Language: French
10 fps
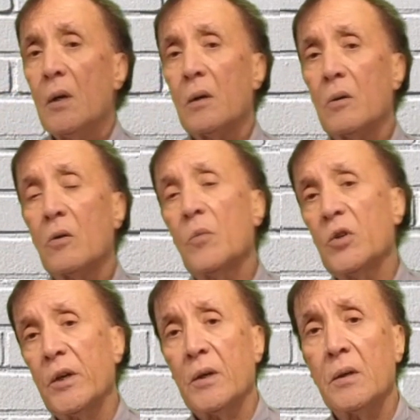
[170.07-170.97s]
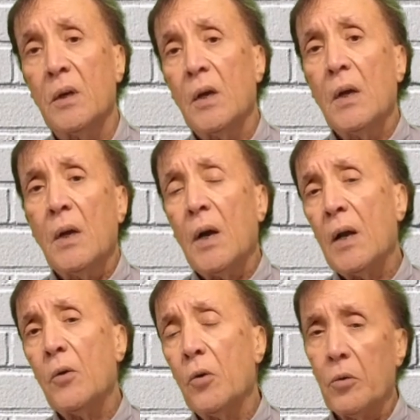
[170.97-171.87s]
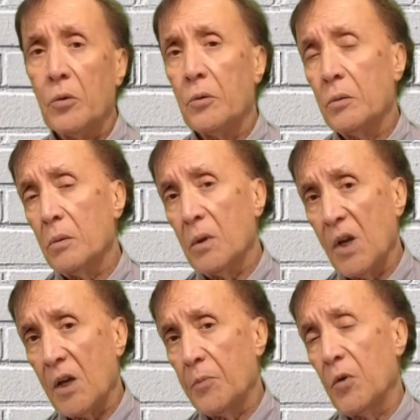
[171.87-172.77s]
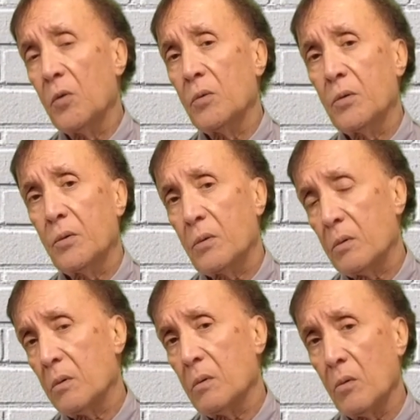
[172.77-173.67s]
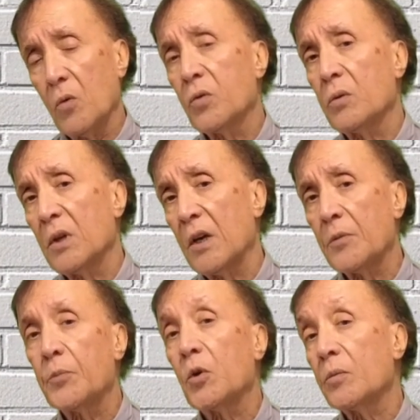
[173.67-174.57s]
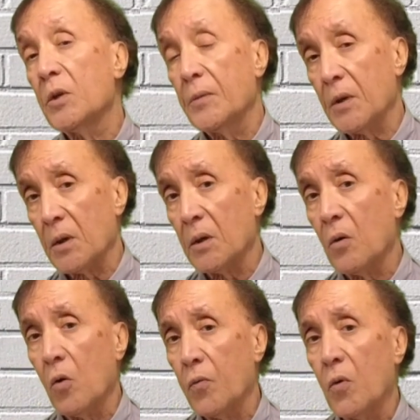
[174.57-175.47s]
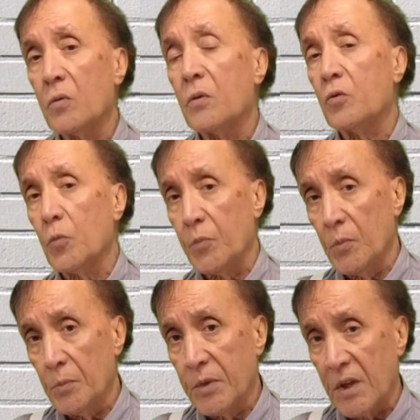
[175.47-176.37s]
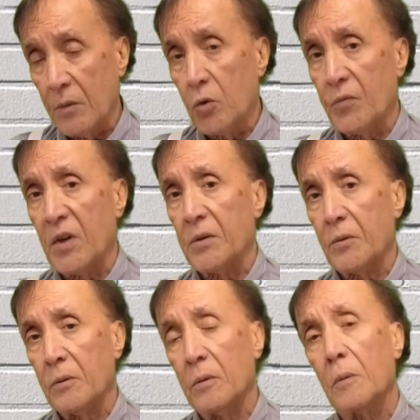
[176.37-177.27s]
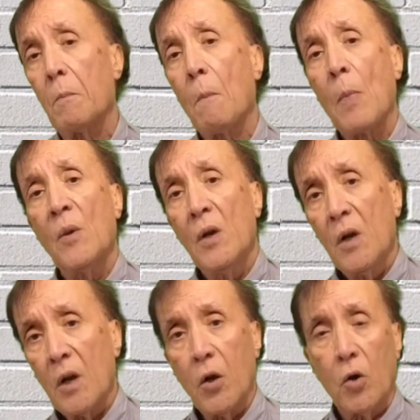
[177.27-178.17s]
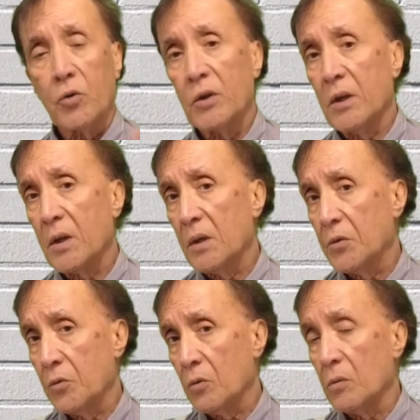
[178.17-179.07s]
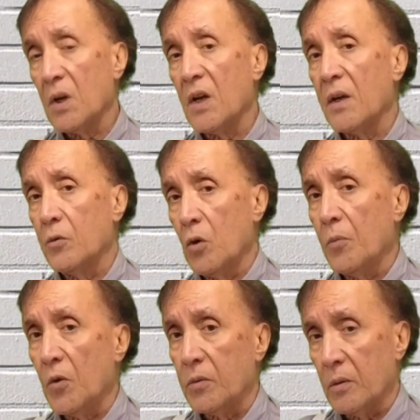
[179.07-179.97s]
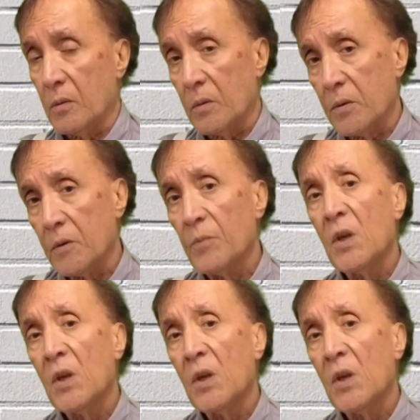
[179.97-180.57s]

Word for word: euh, modernes. Alors, euh, les réponses euh, aux sondages peuvent différer en fonction de quelques facteurs. L'ordre des questions a une importance.